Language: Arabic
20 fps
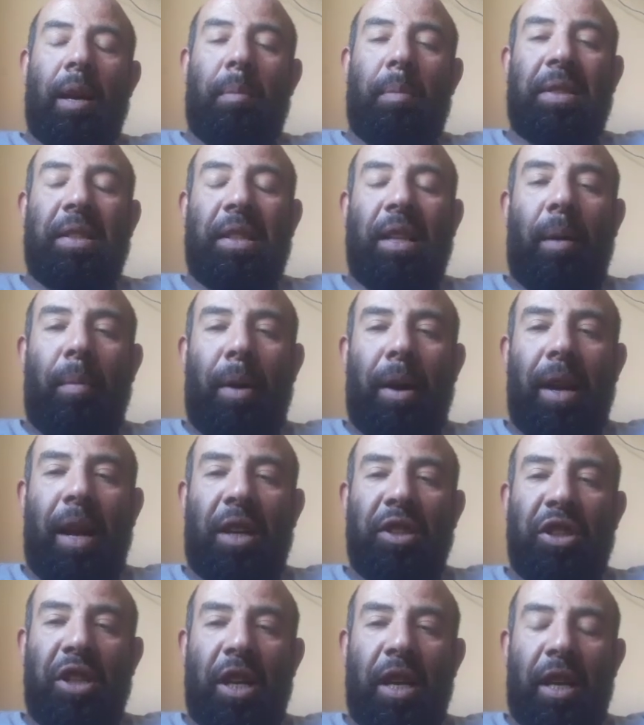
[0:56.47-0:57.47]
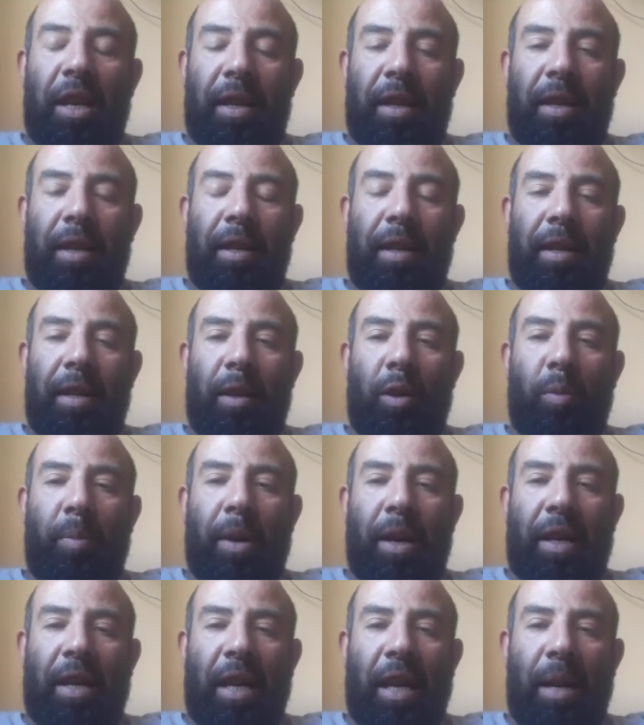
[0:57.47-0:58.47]
بس طبعا عشان
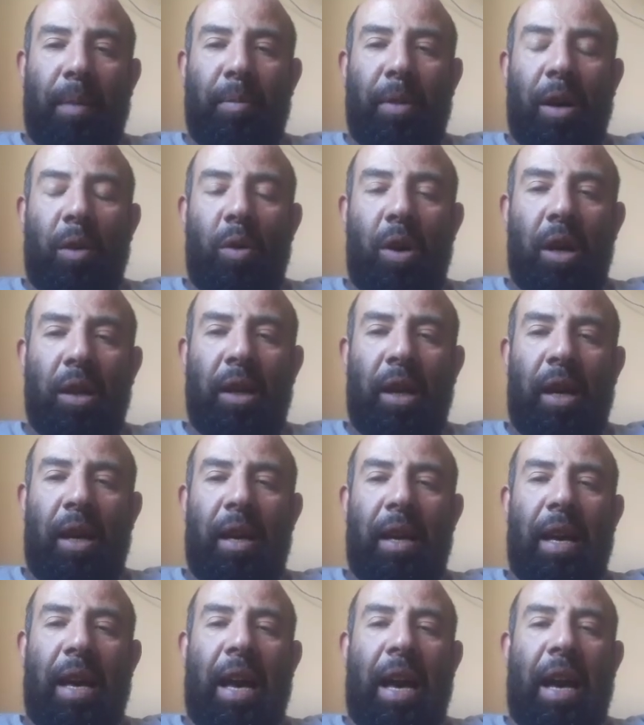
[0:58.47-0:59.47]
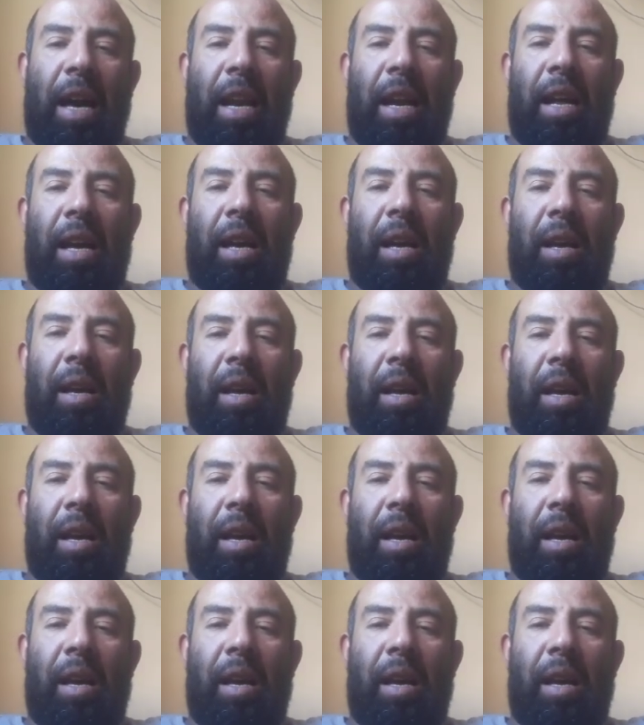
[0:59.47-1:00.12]
نبقى كلامنا واضح على